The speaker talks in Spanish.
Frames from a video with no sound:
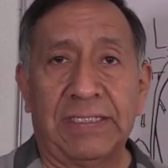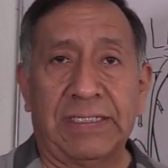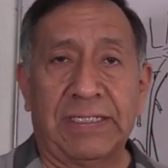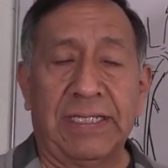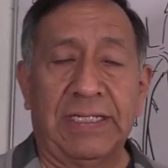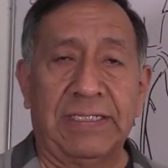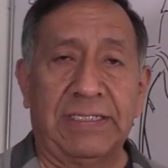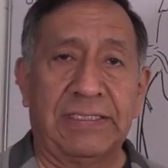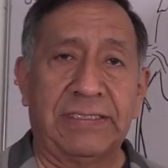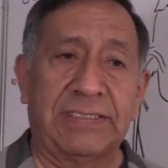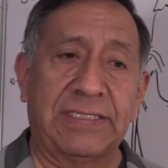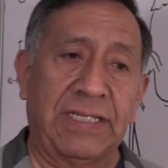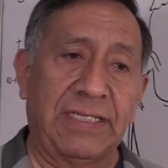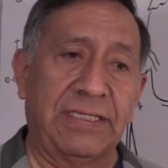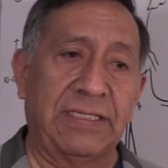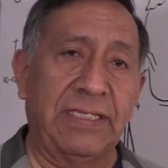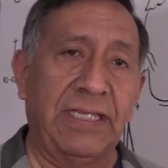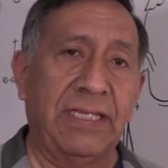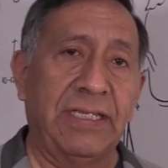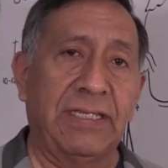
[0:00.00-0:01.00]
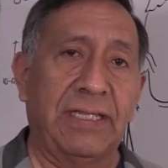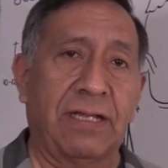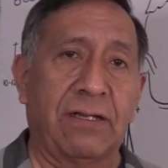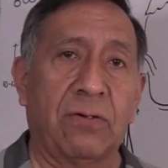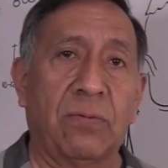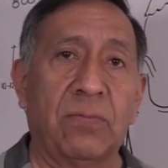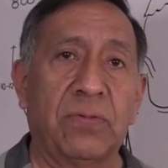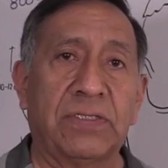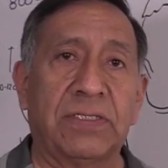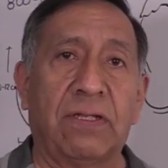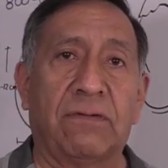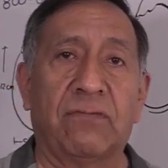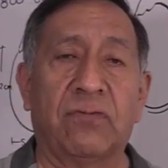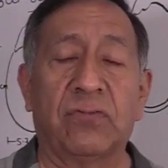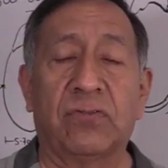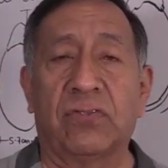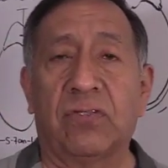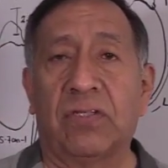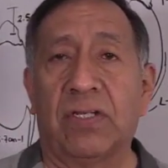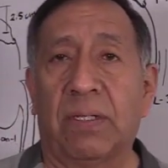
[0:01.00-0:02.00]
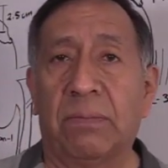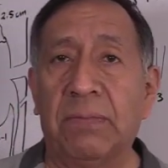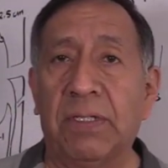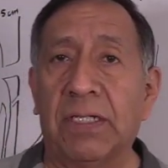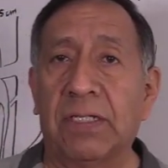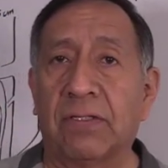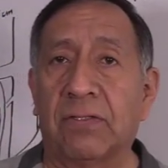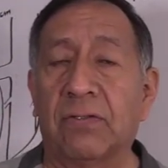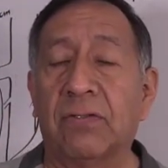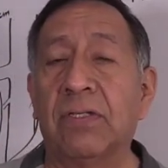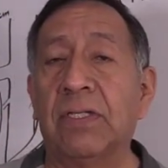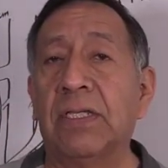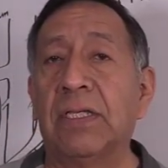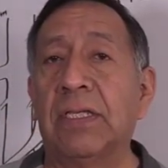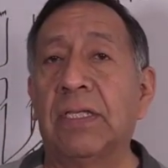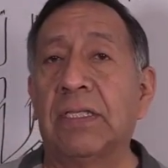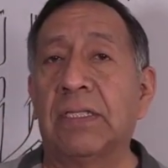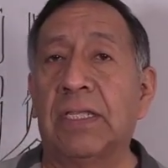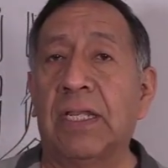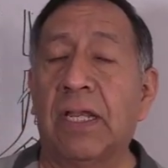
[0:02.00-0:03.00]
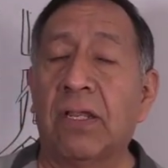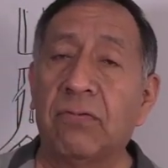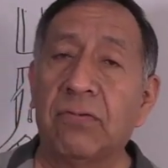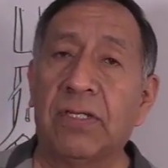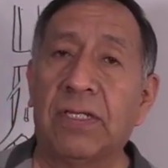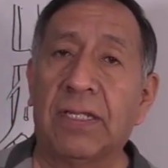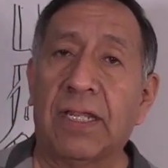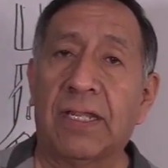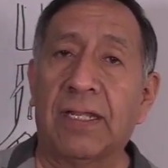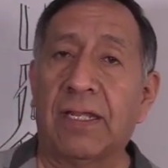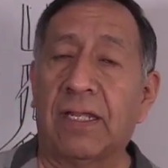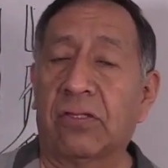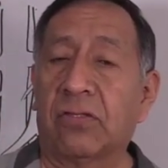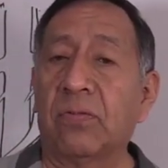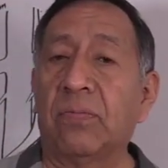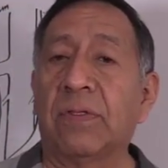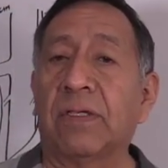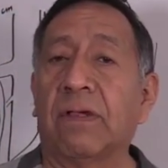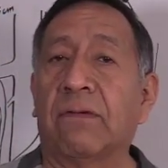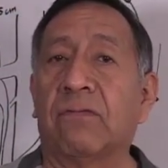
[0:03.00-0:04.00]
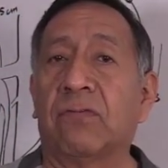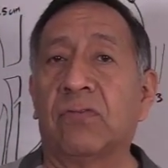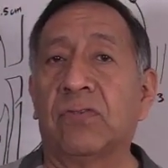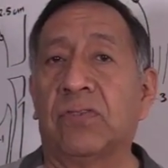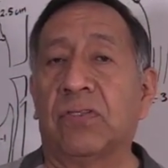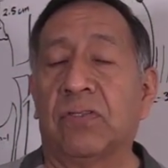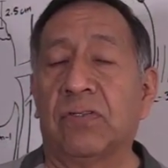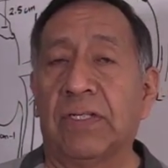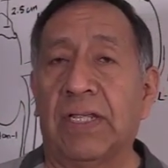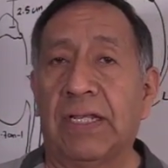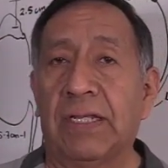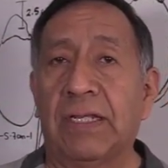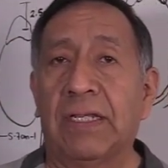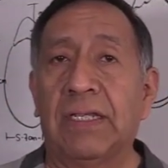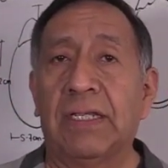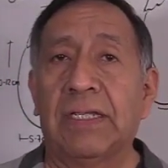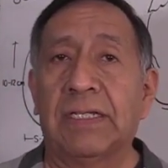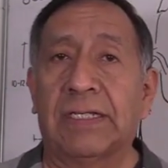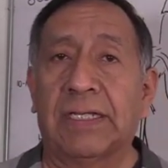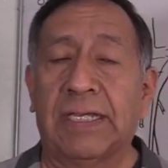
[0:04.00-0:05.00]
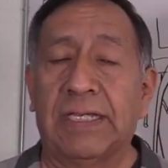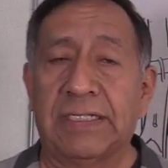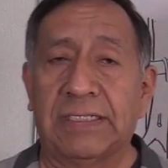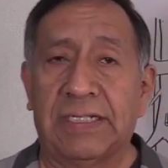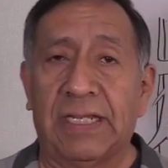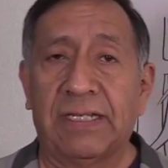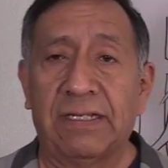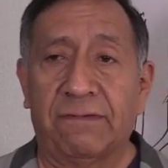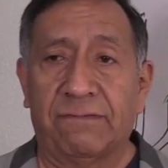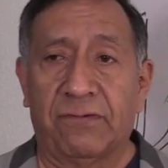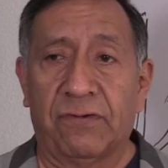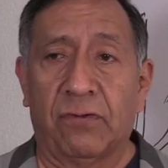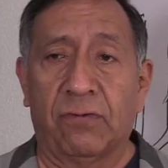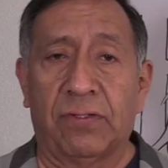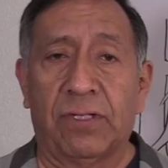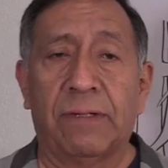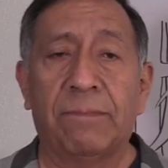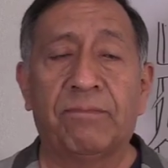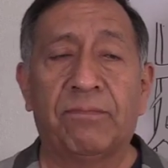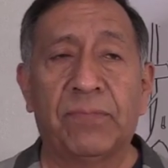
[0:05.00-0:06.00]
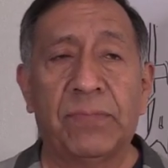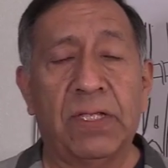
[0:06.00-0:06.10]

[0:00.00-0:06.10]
que se entienda cómo es el funcionamiento de la unidad atómica funcional que es la nefrona.